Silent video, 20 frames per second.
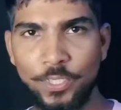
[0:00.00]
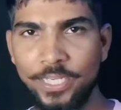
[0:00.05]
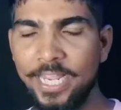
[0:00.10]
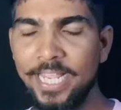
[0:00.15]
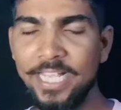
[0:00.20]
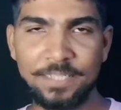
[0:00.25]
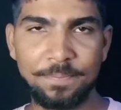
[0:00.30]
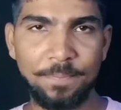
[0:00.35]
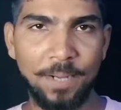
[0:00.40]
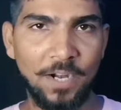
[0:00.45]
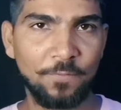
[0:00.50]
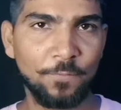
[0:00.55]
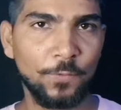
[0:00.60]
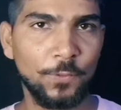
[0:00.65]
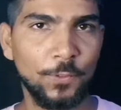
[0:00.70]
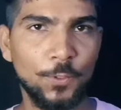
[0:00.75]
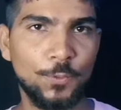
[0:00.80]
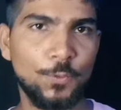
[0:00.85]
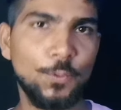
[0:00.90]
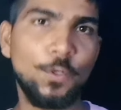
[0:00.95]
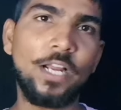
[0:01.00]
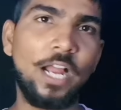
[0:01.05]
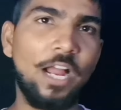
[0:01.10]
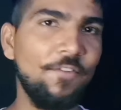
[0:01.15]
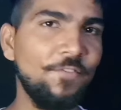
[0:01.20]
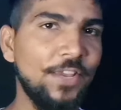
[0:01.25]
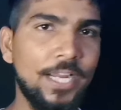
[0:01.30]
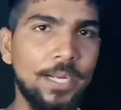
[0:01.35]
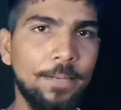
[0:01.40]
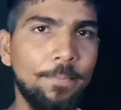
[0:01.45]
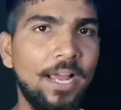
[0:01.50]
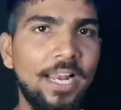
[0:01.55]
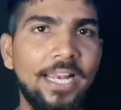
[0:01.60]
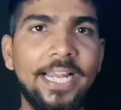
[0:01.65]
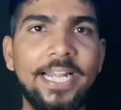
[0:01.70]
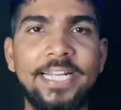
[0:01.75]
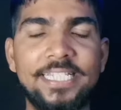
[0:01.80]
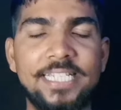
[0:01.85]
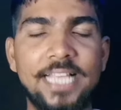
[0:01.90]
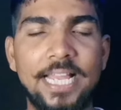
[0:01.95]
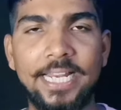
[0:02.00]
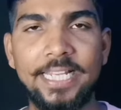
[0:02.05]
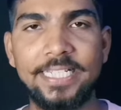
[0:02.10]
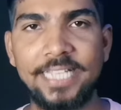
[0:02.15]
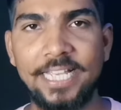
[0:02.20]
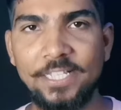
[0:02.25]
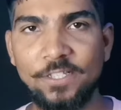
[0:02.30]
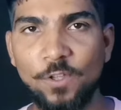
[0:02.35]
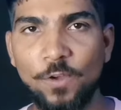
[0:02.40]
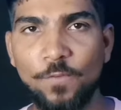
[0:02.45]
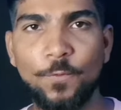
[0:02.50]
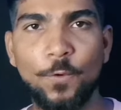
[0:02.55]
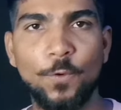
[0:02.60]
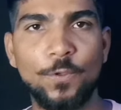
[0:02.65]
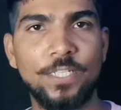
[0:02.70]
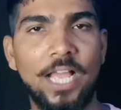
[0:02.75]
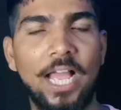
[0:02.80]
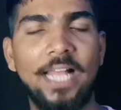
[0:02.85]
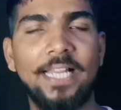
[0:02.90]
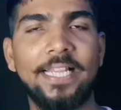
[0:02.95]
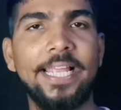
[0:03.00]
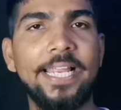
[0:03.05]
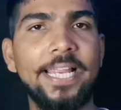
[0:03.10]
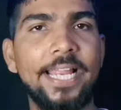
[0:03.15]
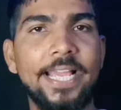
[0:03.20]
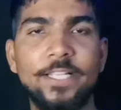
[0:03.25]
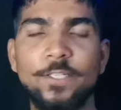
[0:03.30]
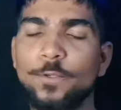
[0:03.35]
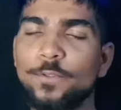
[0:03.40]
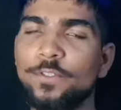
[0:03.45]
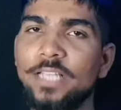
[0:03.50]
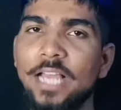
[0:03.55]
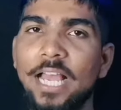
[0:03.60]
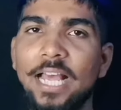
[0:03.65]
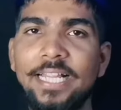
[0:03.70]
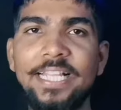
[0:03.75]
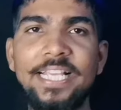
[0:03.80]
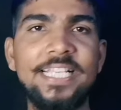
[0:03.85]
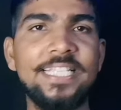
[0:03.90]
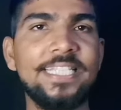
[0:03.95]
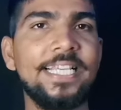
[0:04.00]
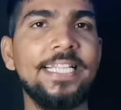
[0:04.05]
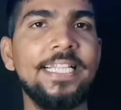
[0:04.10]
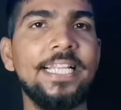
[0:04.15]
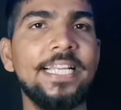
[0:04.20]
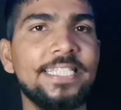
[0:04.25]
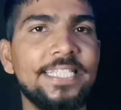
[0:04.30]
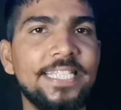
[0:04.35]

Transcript: सो ये स्मार्टफोन दोस्तों काफी कमाल के डिजाइन के साथ तो ऑफकोर्स आता ही है सो साथ ही इसके अंदर